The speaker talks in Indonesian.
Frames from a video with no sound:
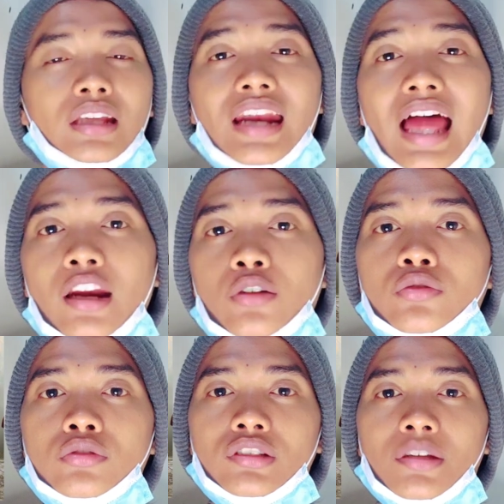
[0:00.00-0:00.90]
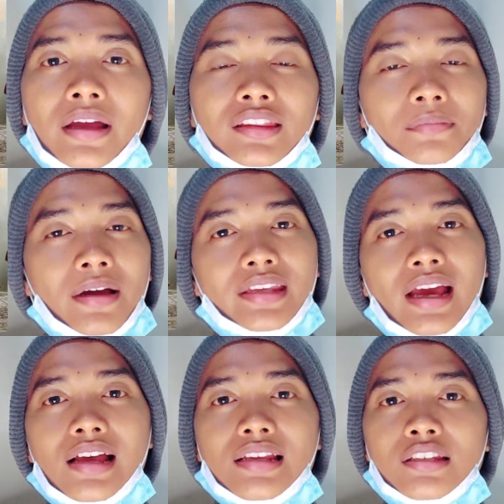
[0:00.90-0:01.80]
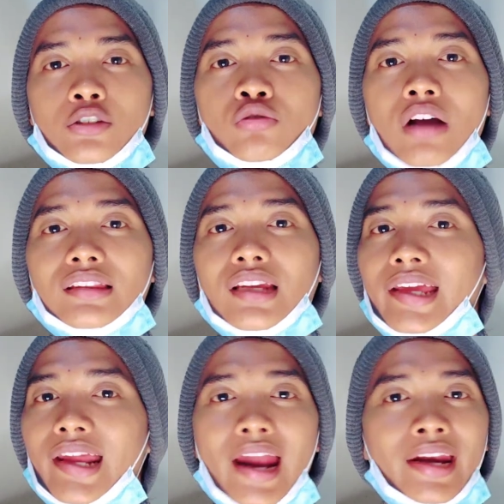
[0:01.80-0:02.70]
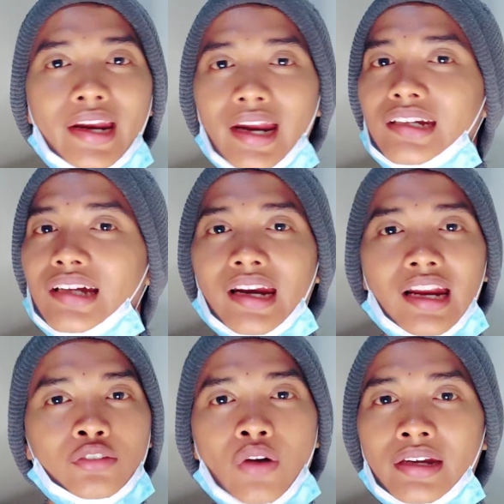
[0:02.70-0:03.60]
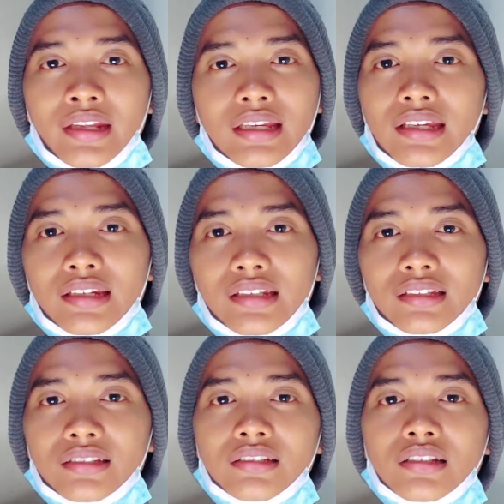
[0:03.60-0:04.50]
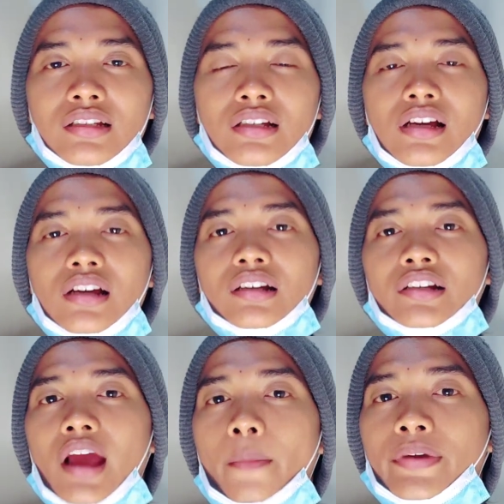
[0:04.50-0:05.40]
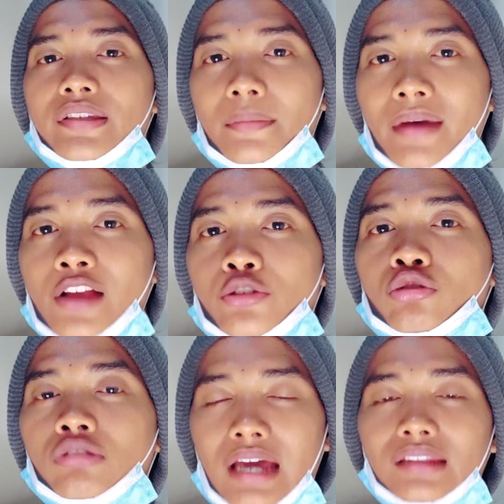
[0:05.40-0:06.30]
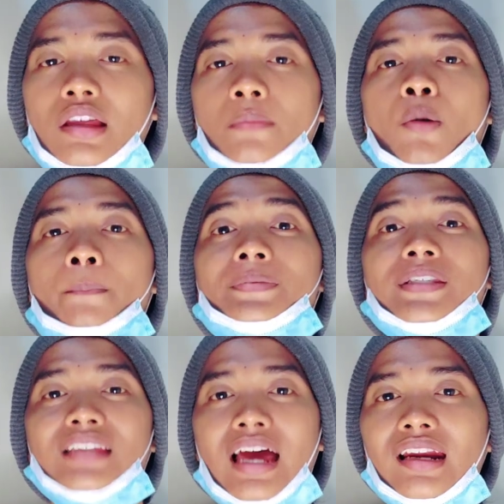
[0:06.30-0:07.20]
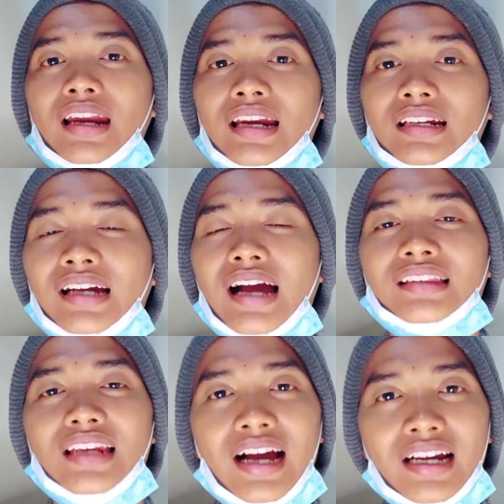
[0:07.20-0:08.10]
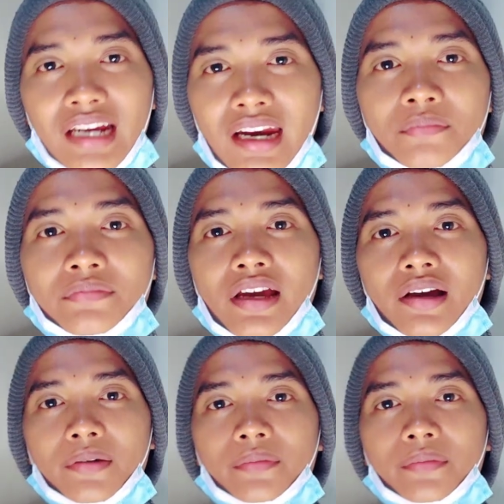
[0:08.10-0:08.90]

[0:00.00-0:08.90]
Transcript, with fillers: Dan lalu teman-temannya juga terhiran-hiran dengan Ratu Adil ini. Dia bisa menghancurkan tembok besar dengan tenaga dalamnya.